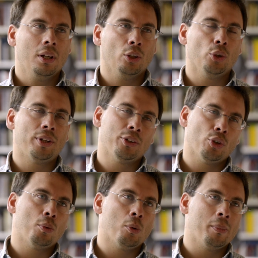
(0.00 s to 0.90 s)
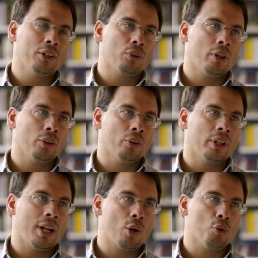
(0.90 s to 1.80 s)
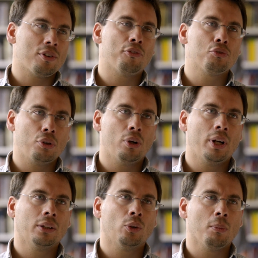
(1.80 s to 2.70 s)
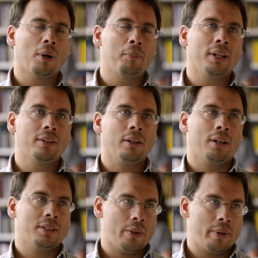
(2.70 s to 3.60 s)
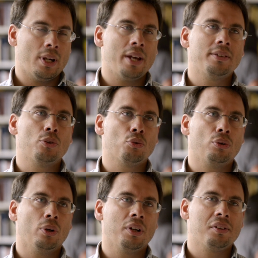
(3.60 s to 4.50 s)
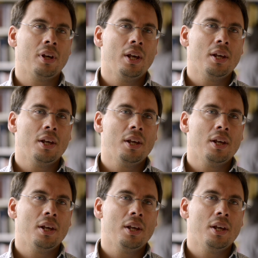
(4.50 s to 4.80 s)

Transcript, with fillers: no tanto los momentos en donde las cosas funcionan normalmente a través de las instituciones,